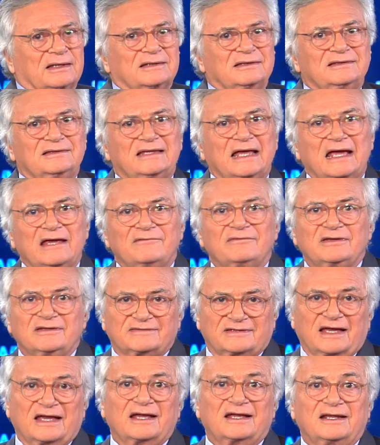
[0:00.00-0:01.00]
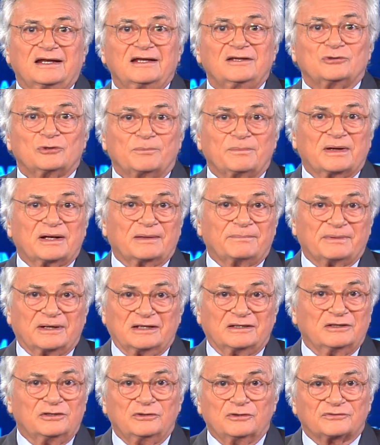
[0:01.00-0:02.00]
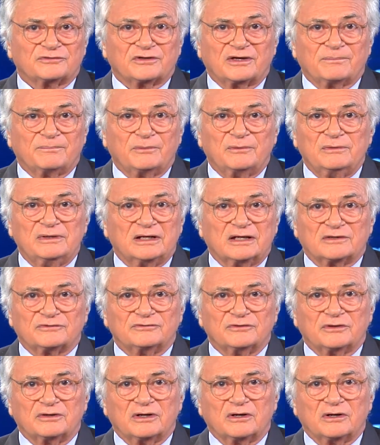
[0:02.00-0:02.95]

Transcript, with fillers: Davis ha escrito para prestigiosas publicaciones